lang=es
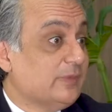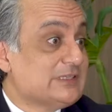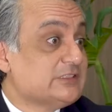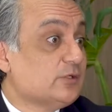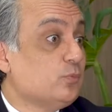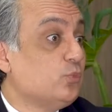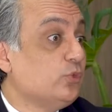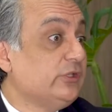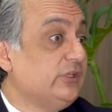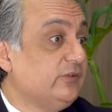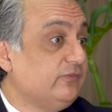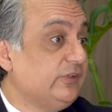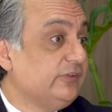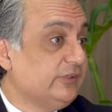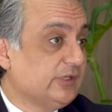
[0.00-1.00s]
va a ser muy
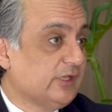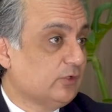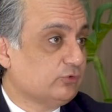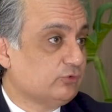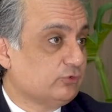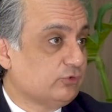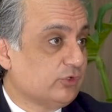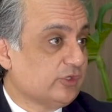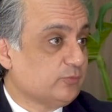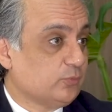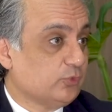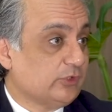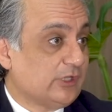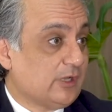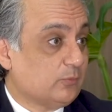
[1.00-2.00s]
difícil que nosotros
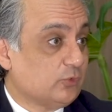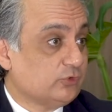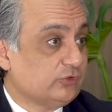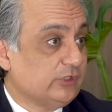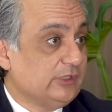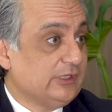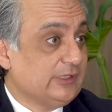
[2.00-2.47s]
respondamos